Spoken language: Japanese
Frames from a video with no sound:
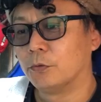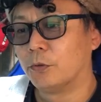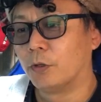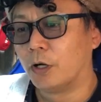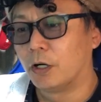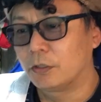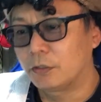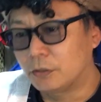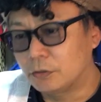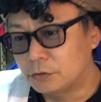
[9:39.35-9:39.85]

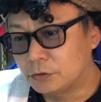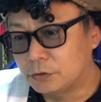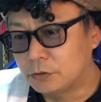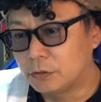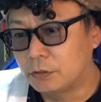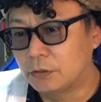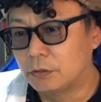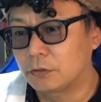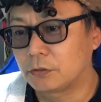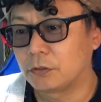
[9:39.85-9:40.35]
鼻
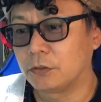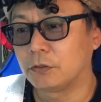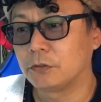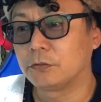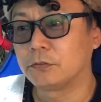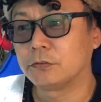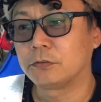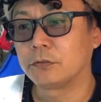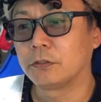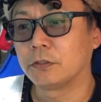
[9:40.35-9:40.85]
力でい
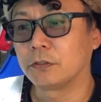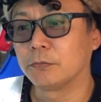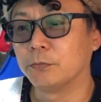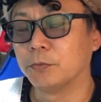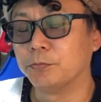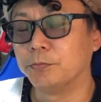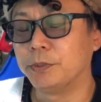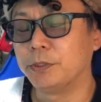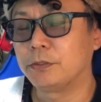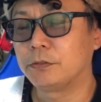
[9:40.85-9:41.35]
るからも
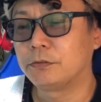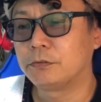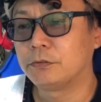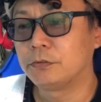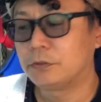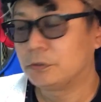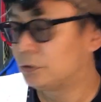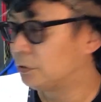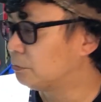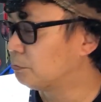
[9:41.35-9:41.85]
うびっく
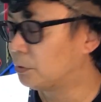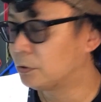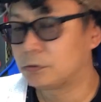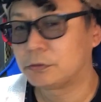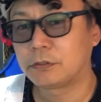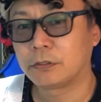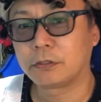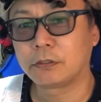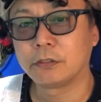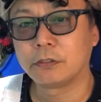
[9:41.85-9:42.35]
りしましたけ